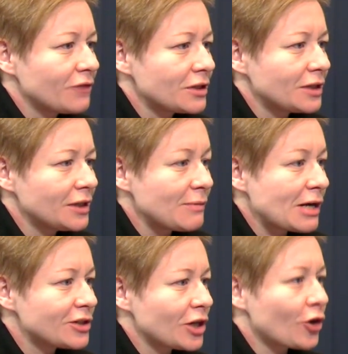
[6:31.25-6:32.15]
właśnie
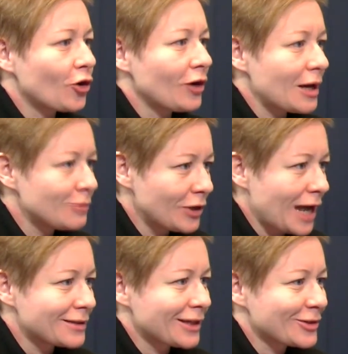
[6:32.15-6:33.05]
niemalże
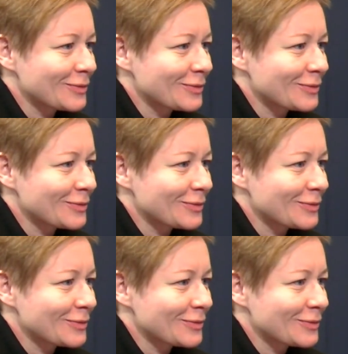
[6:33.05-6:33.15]
kolaboracja,